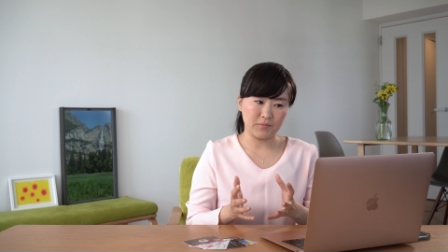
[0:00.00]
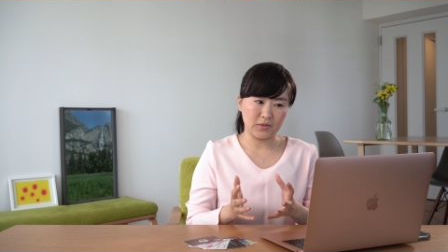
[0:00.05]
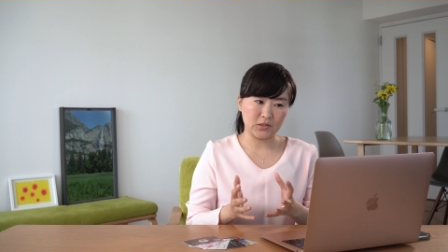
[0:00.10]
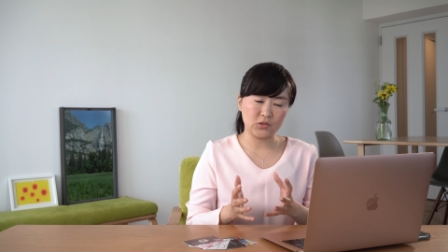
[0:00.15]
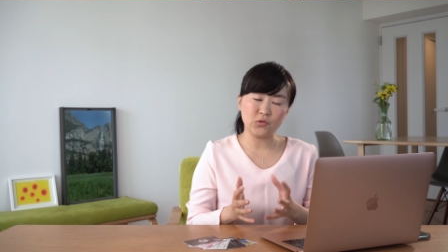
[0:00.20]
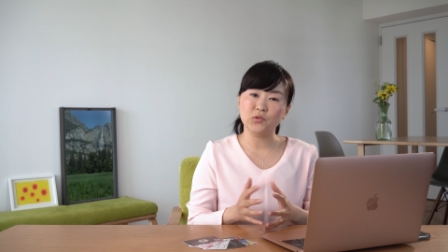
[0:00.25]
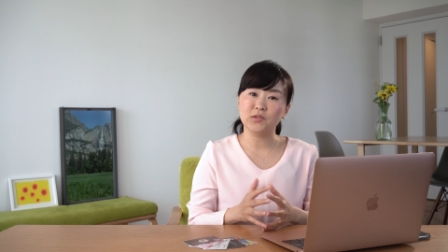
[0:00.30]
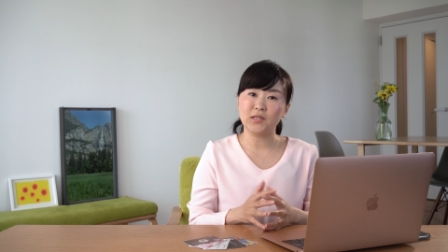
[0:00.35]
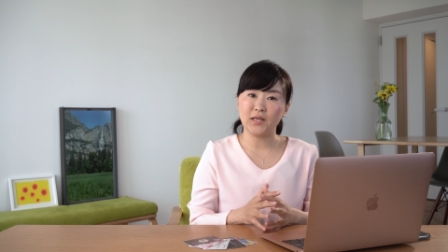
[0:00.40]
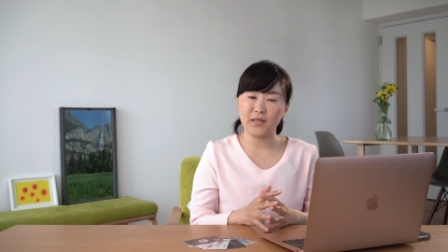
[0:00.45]
まあ、
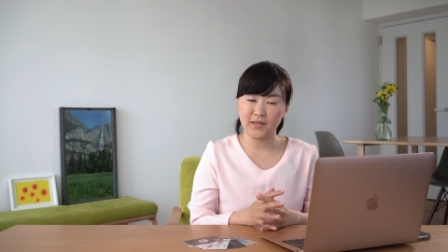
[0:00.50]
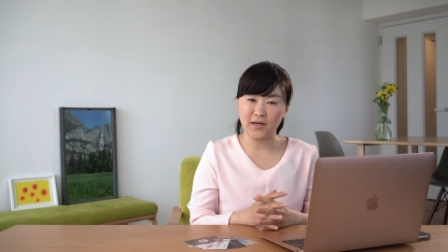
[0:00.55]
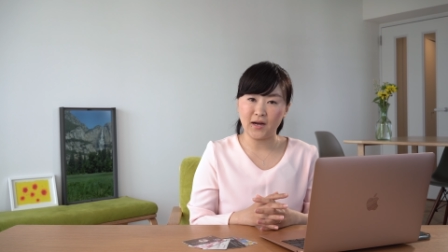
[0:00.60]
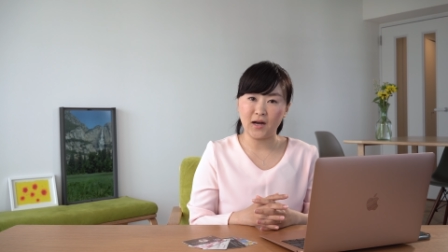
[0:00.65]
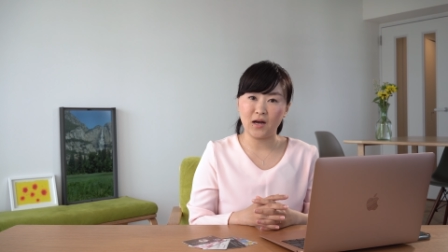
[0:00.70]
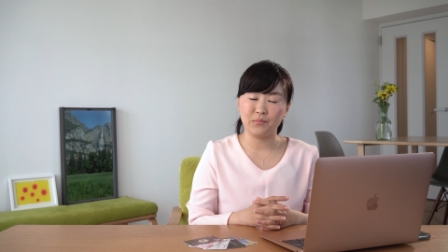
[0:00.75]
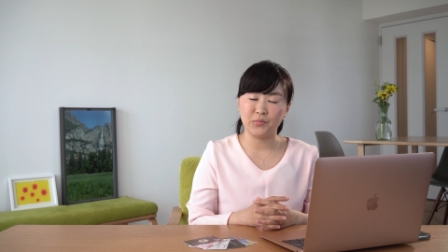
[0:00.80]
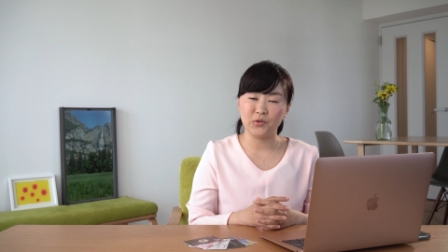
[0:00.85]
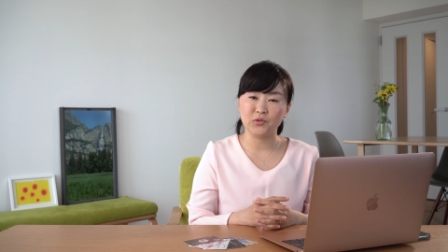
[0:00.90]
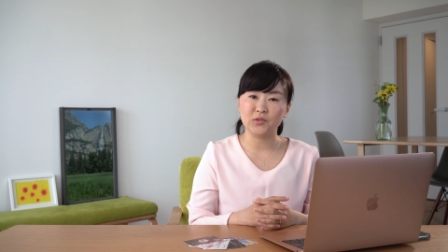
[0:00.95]
詳細が
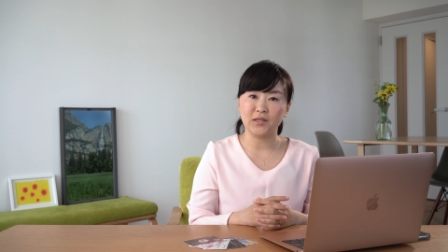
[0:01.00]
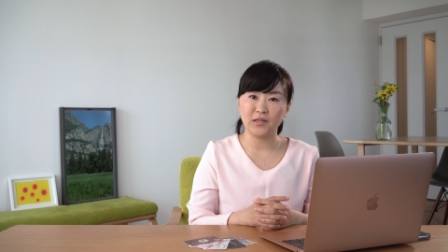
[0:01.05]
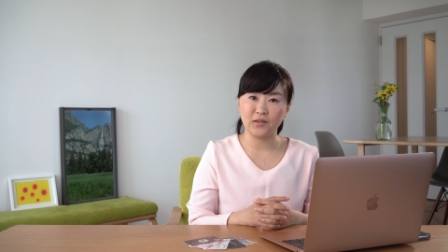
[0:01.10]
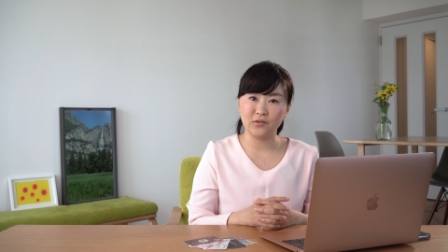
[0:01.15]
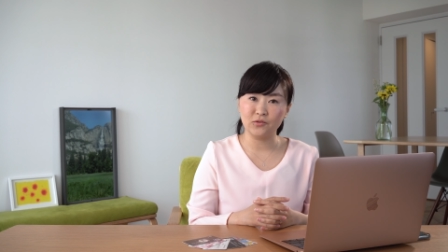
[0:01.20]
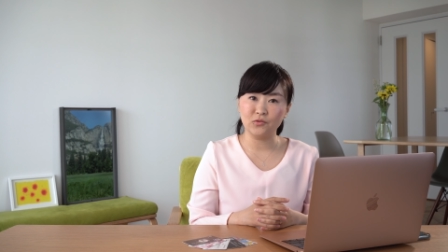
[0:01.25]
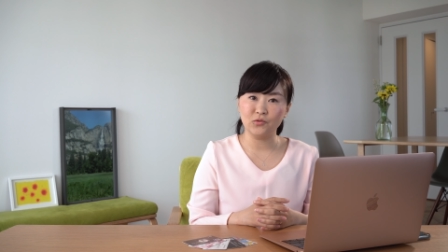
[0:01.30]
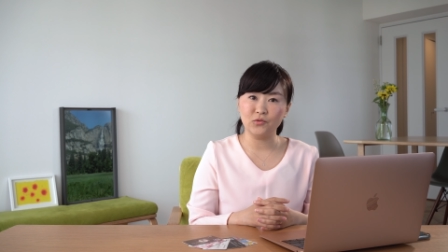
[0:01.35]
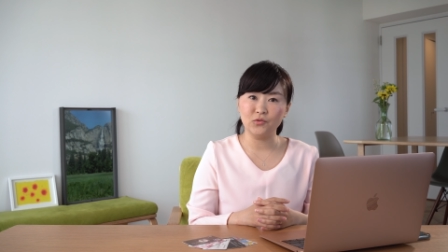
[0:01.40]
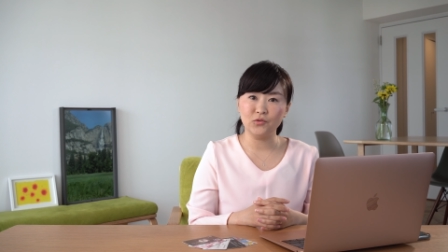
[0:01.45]
発表され
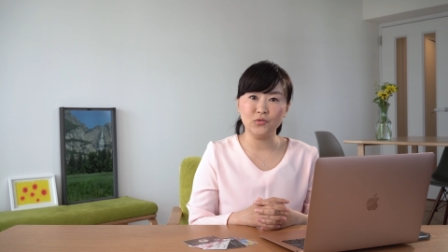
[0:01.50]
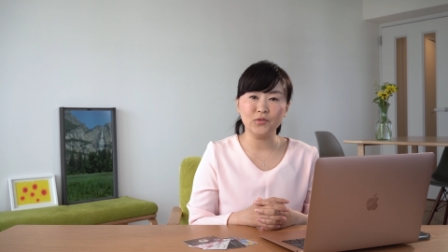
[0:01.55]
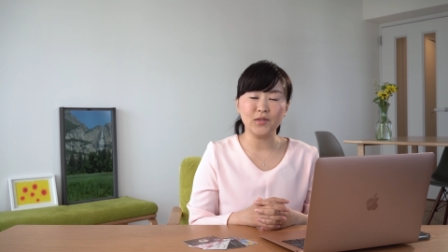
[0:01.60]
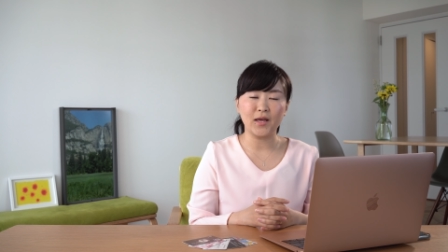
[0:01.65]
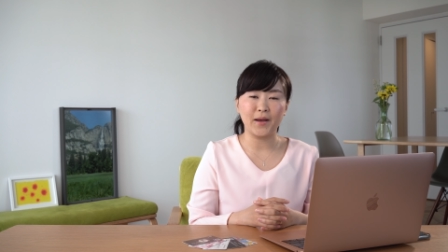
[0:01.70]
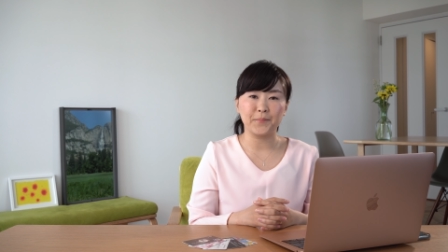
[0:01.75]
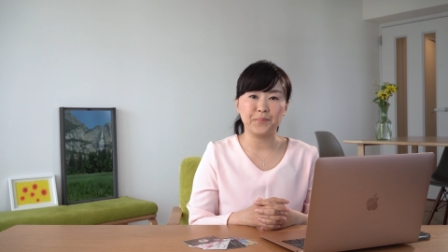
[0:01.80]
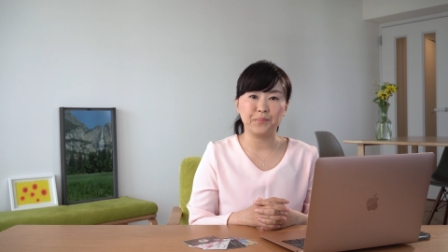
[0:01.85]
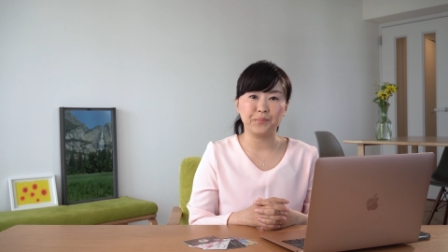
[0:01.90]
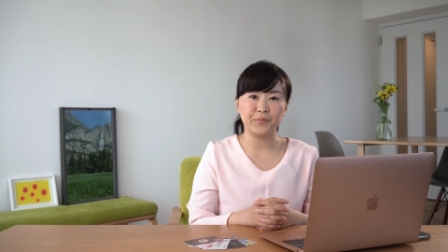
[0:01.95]
るというよう
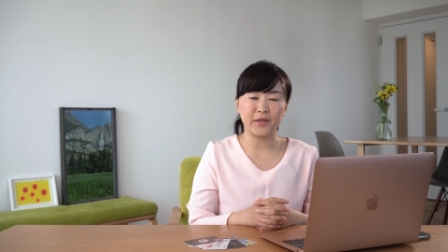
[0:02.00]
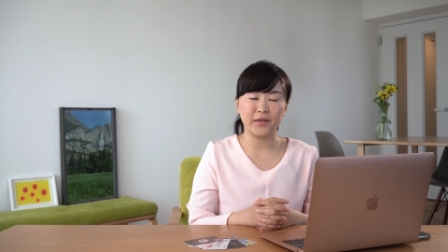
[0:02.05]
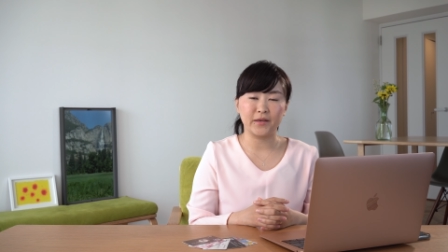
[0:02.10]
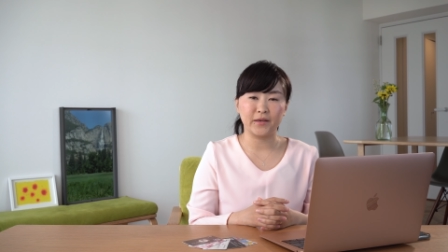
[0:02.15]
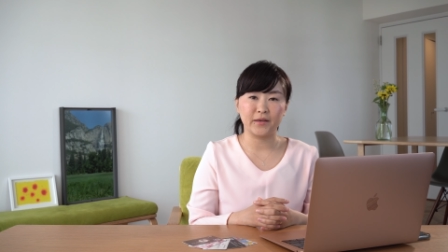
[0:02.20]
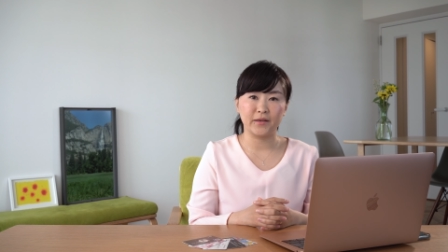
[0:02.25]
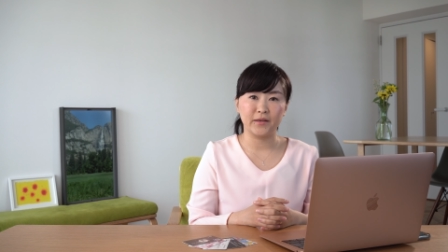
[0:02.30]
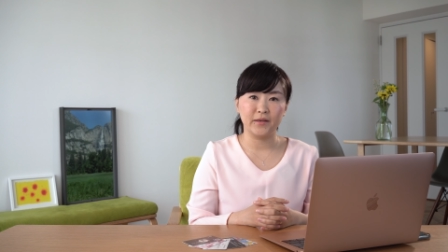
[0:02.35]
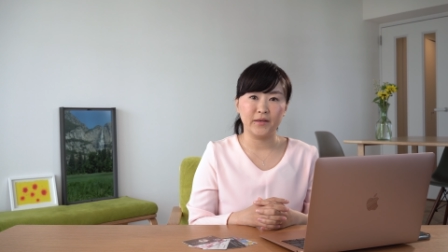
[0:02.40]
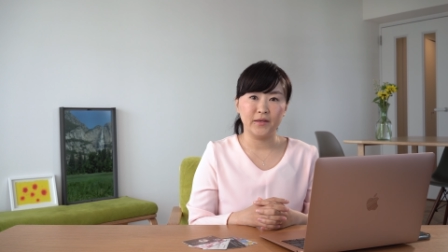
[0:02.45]
な、
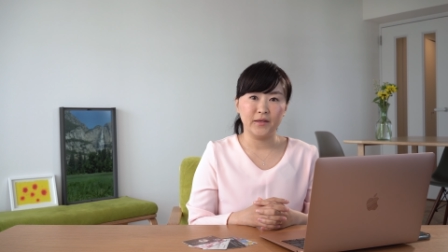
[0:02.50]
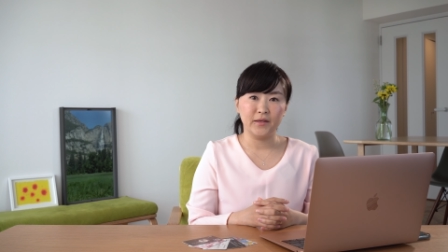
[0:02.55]
えー、